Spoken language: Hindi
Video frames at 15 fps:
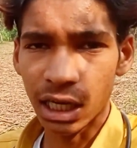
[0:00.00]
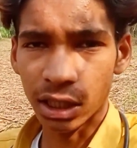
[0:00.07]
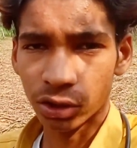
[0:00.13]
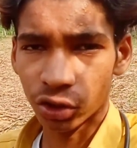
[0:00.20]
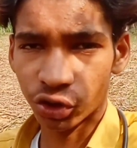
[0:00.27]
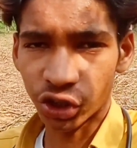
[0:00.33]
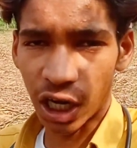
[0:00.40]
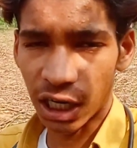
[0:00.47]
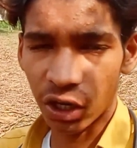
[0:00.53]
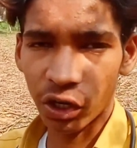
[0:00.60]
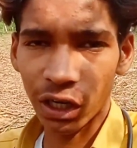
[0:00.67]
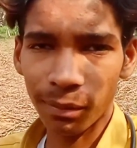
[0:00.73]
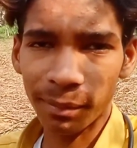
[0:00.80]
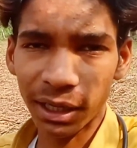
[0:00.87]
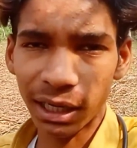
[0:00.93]
तो चारों
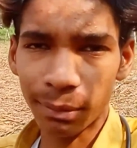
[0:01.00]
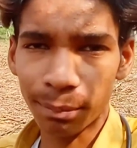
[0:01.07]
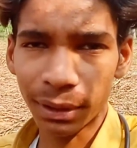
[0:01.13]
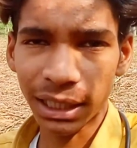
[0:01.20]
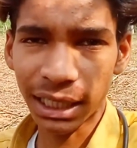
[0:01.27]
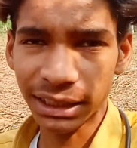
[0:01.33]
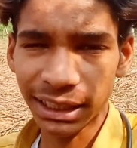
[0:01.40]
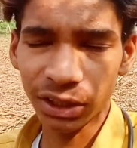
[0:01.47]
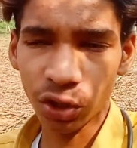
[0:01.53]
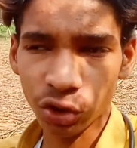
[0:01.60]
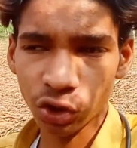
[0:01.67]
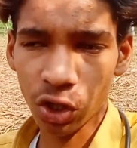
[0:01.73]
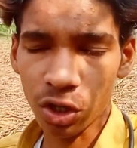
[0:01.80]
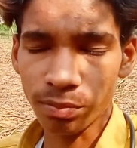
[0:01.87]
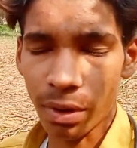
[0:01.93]
अगले बना बना दिए दोस्तों